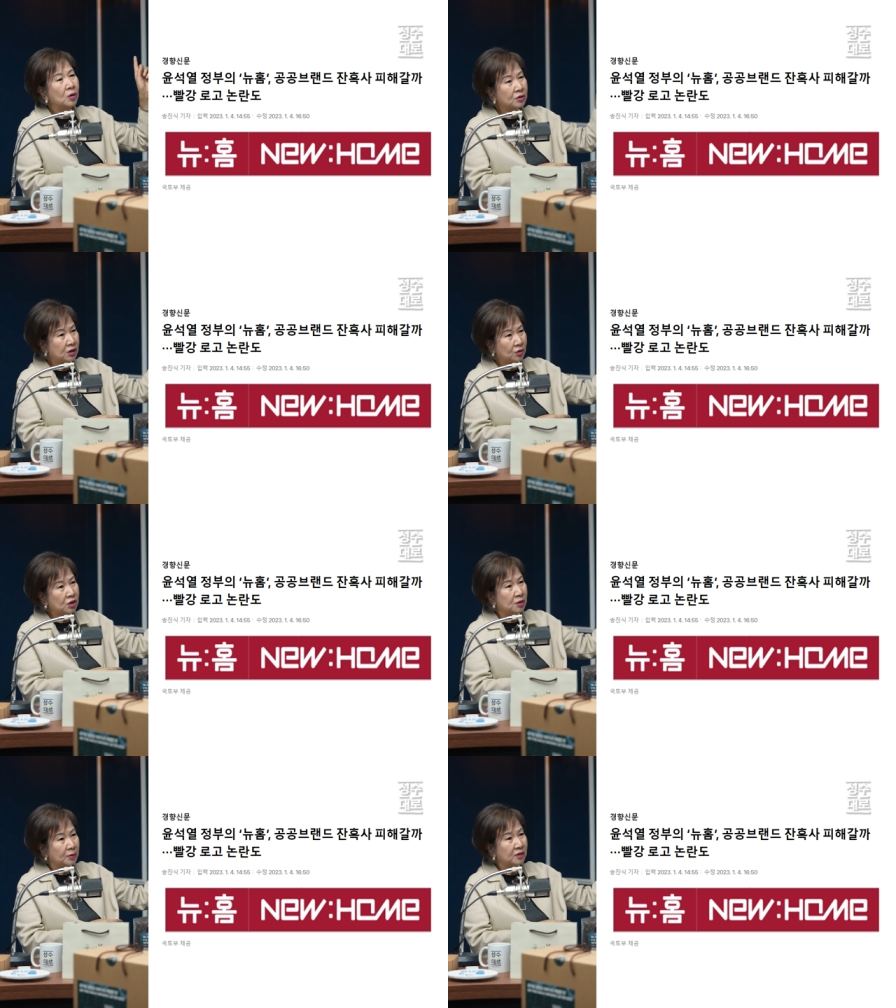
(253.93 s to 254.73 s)
억지로
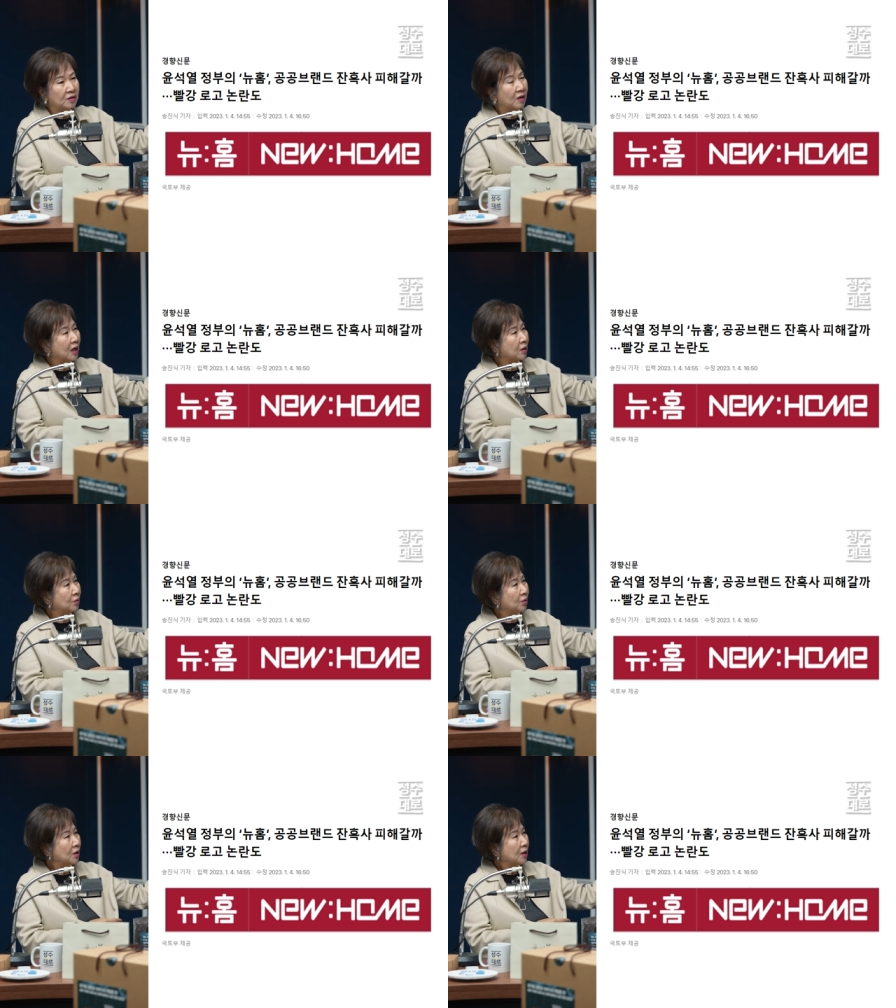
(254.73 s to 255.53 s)
집어넣은 것
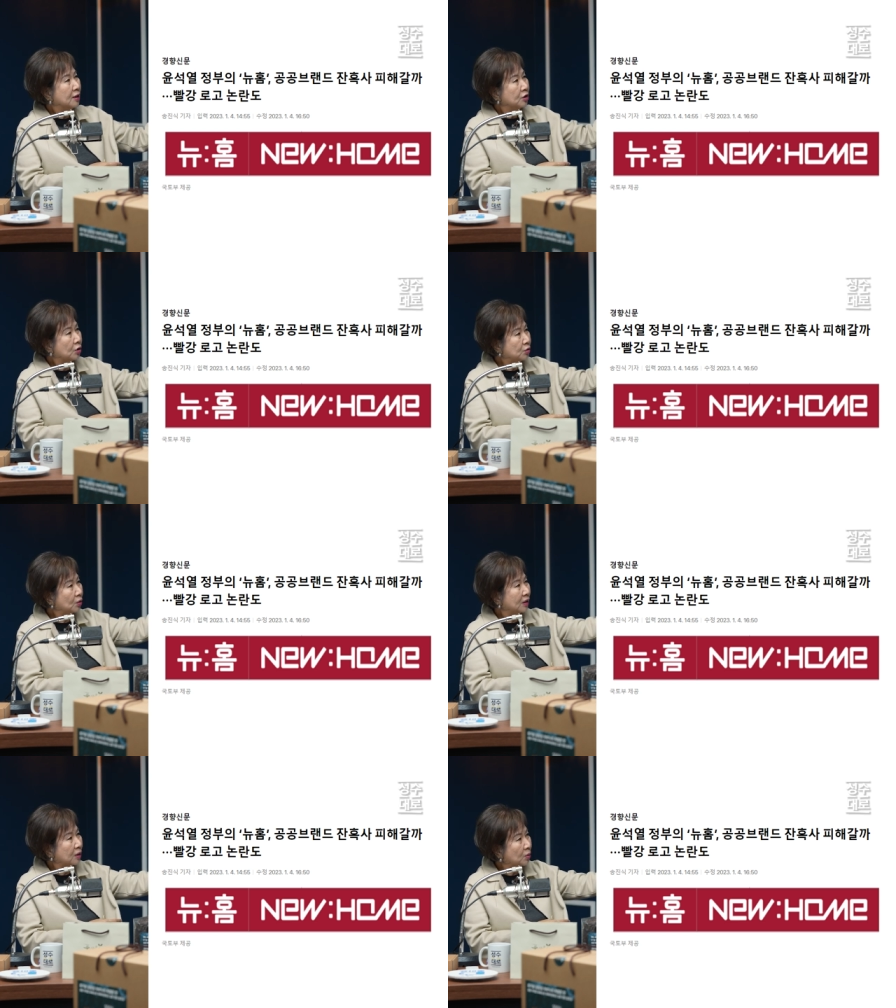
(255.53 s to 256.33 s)
같고 음.
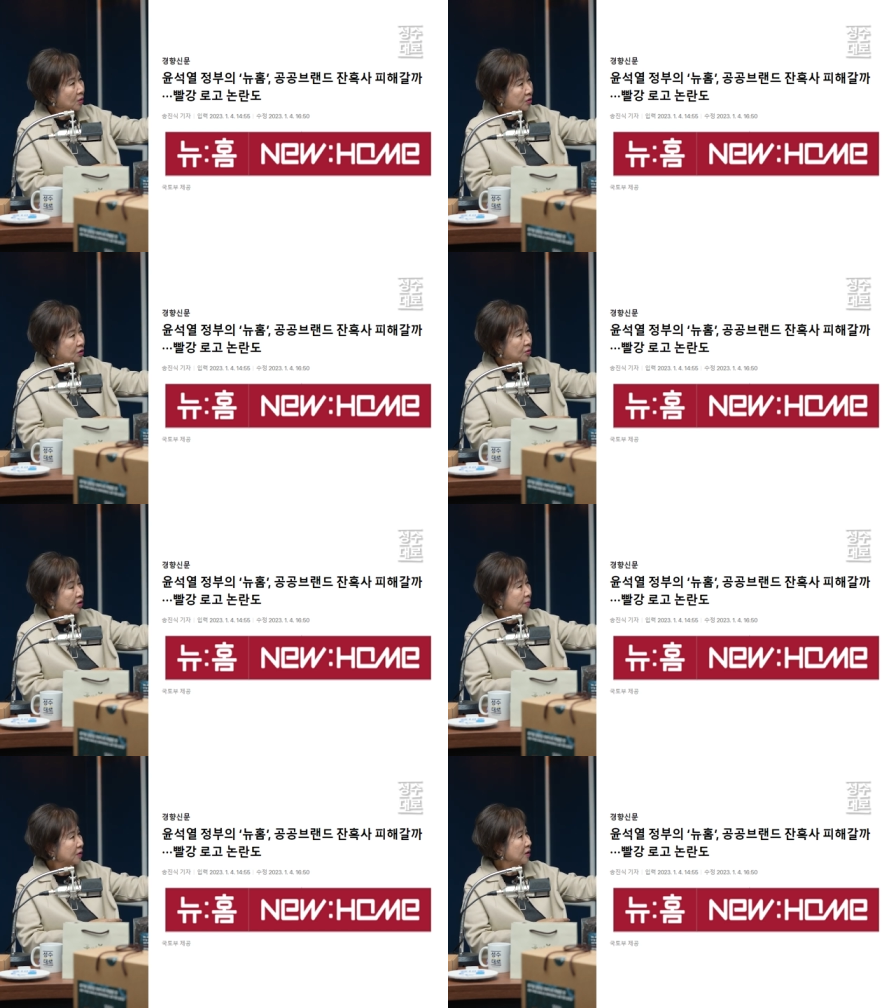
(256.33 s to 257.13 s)
저쪽에다 또 억지로
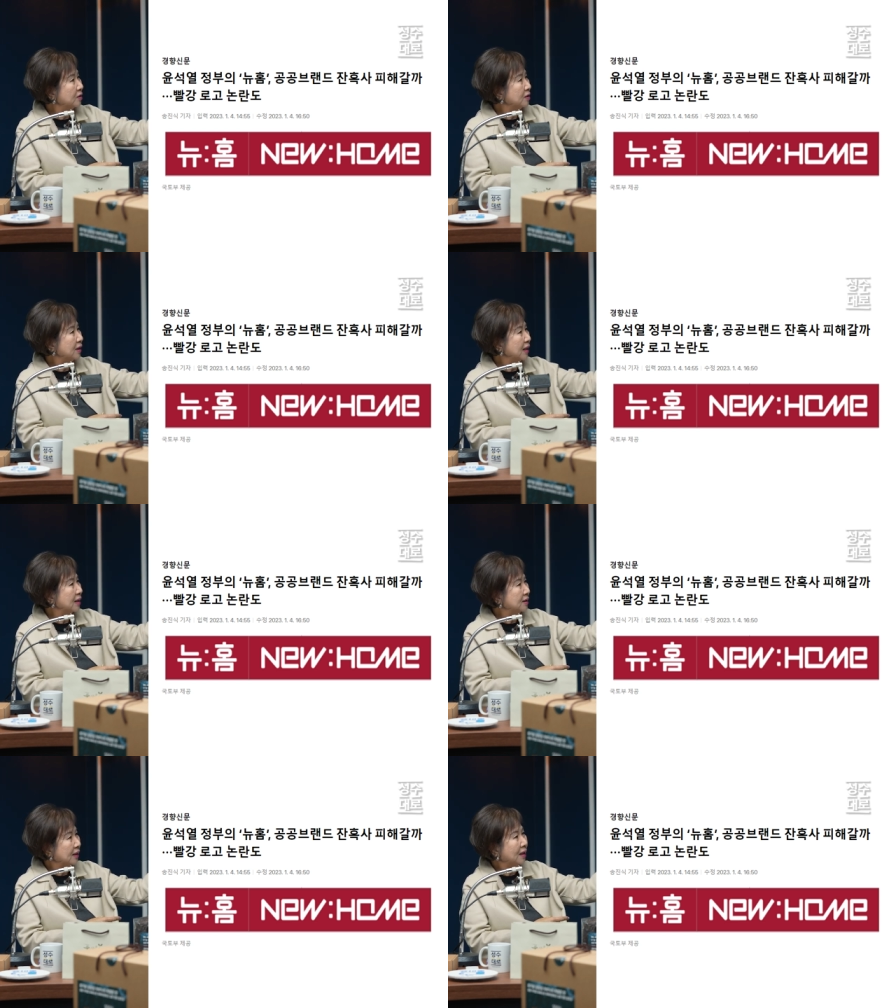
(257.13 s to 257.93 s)

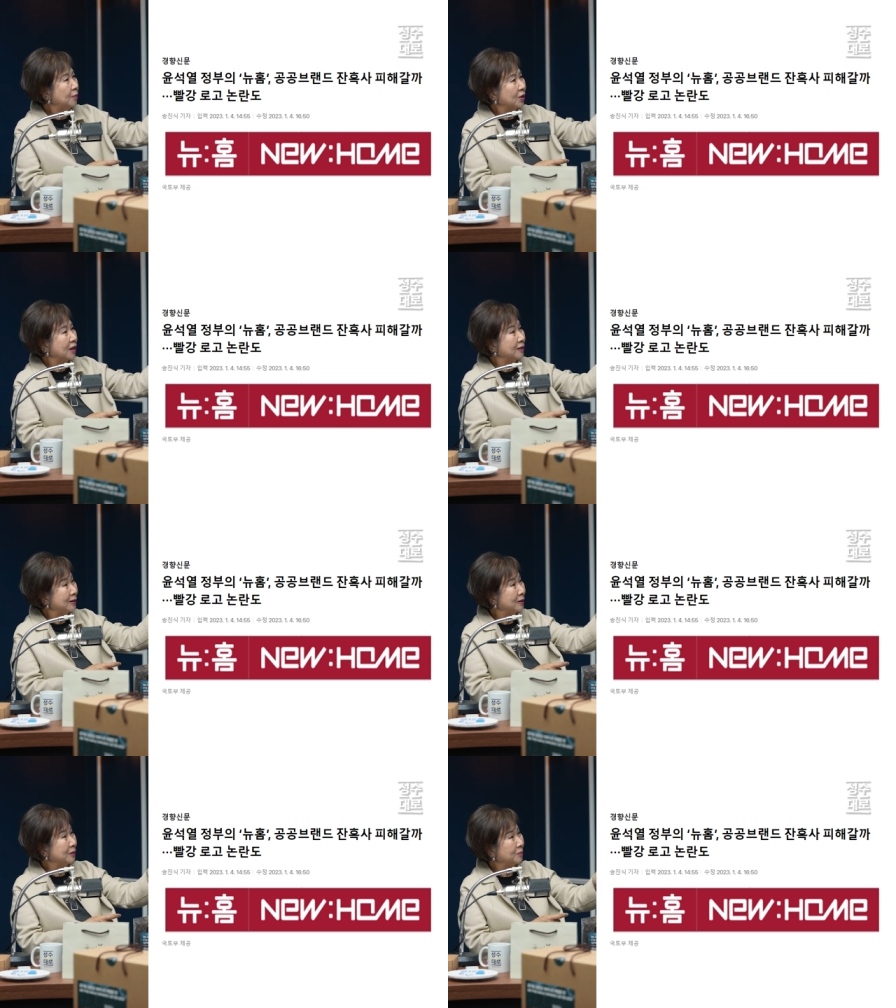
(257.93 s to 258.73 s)
집어넣는데 제가 보기에는
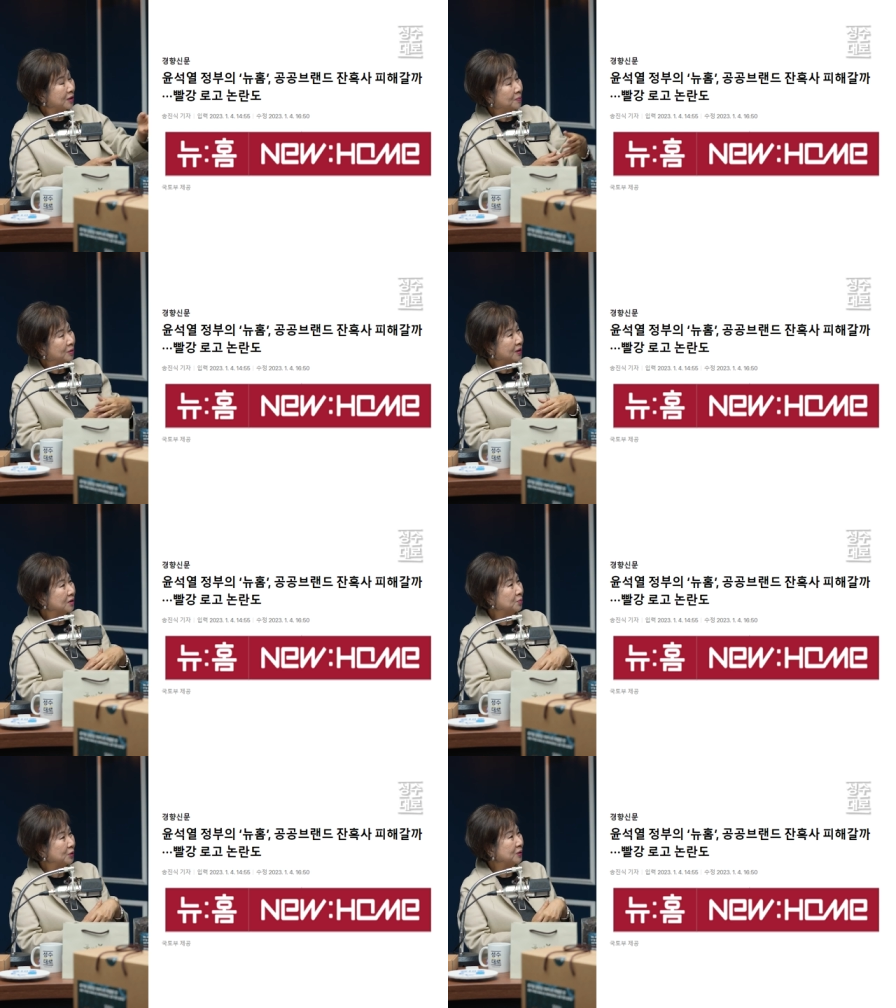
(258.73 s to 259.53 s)
이제
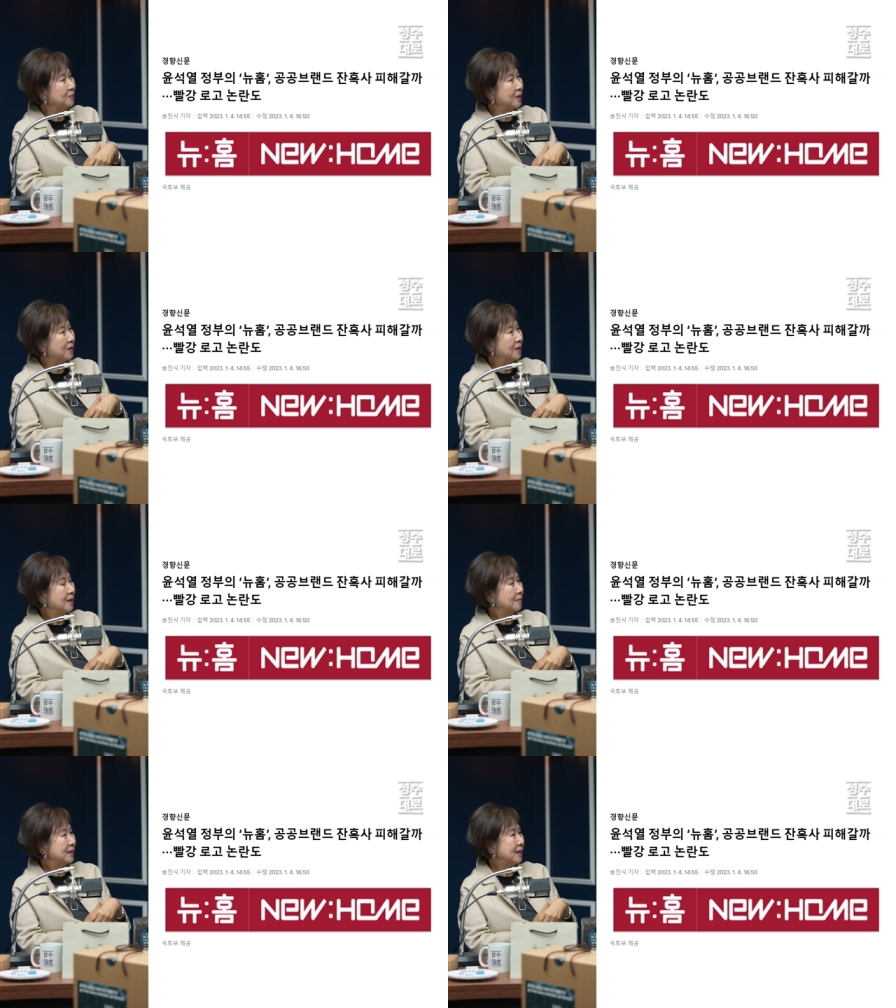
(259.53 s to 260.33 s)
김평께서 보신 거와
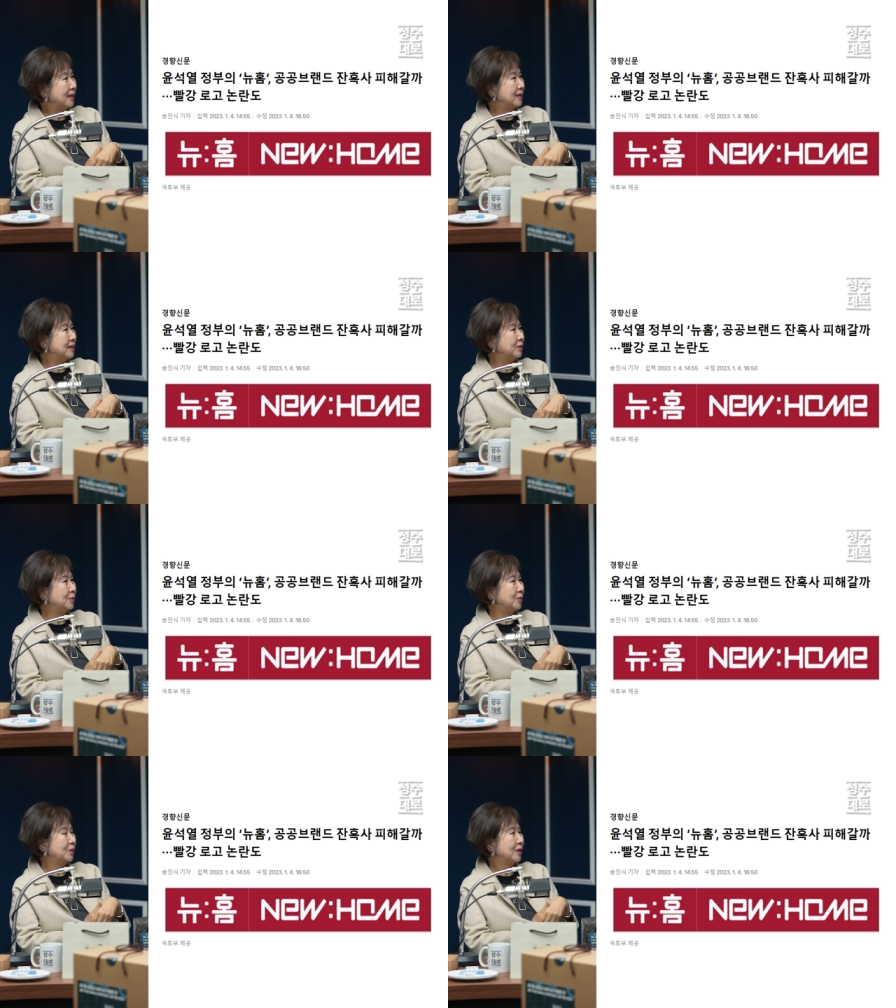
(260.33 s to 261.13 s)

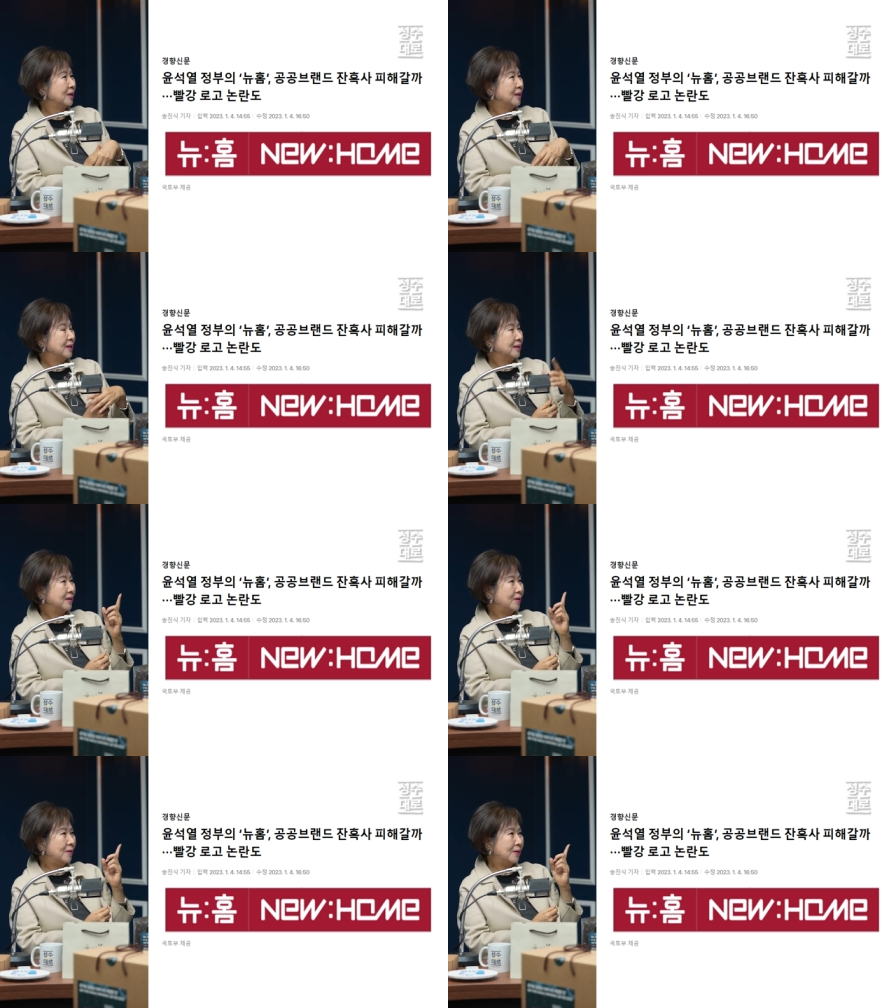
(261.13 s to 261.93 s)
마찬가지로
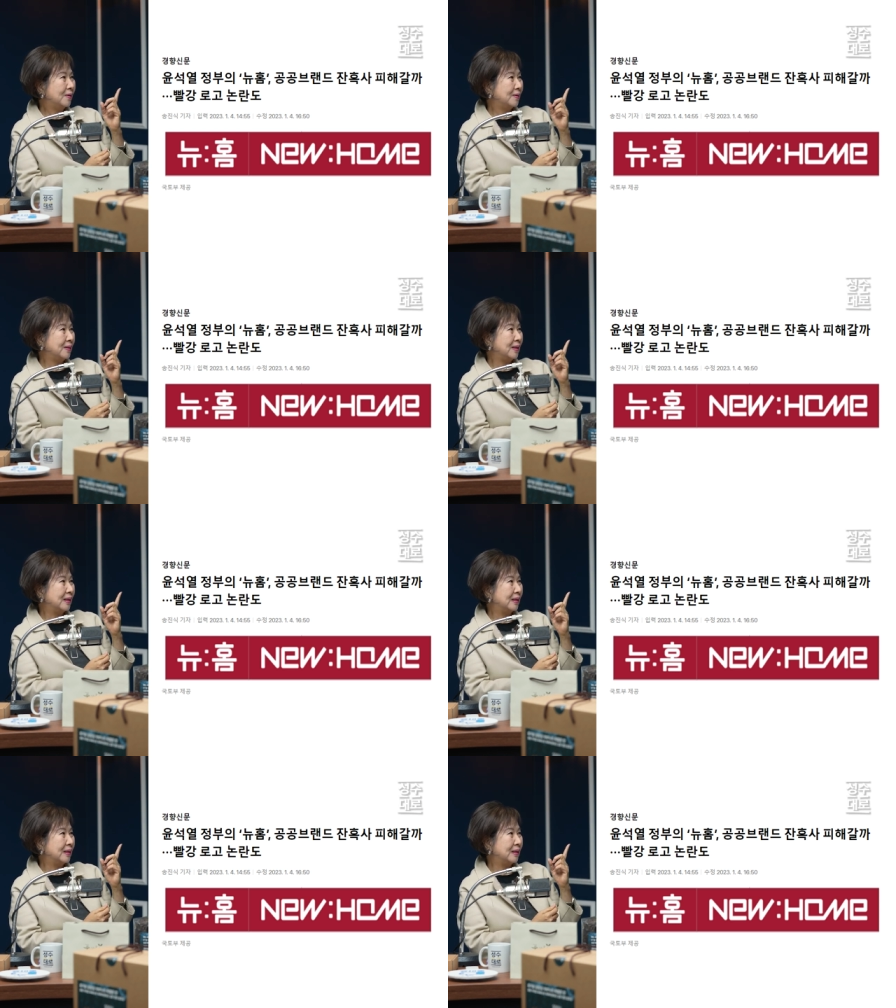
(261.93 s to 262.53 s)
저